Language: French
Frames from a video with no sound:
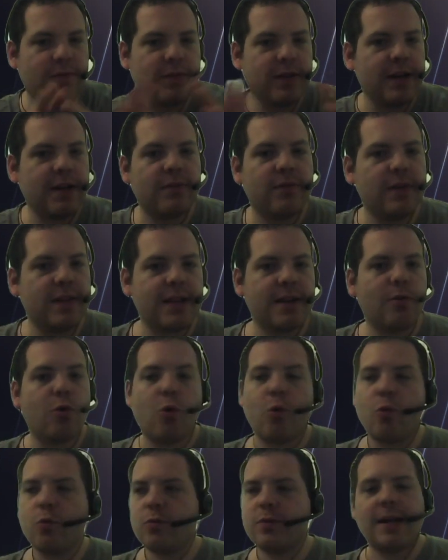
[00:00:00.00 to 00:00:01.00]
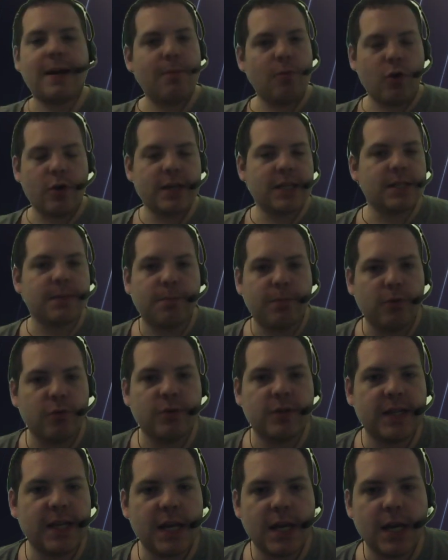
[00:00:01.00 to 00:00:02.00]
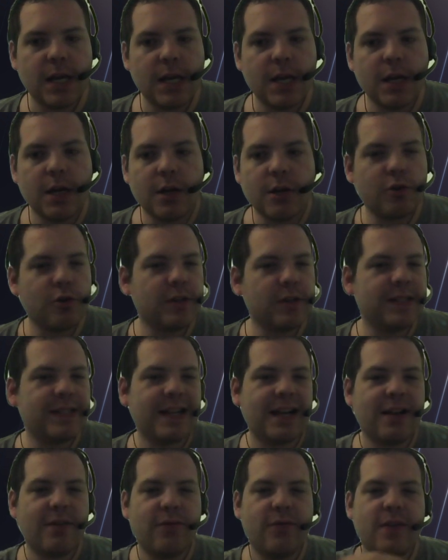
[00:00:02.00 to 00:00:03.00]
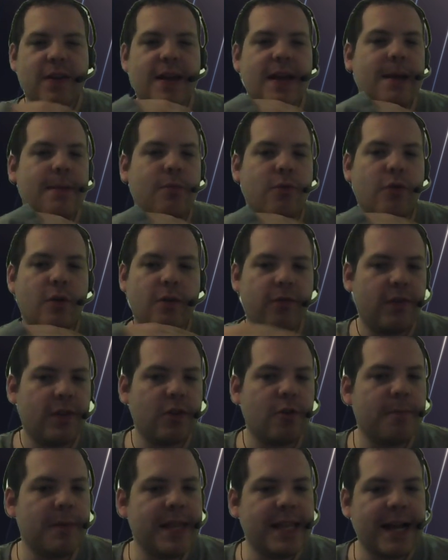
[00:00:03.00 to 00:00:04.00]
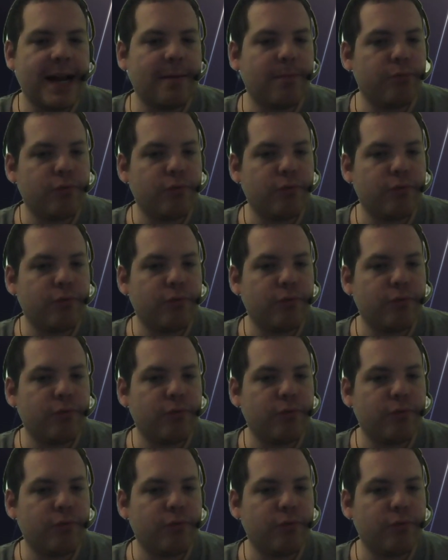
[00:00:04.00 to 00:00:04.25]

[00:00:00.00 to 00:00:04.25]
les vidéos ont tellement explosé que ça a fait un bruit phénoménal.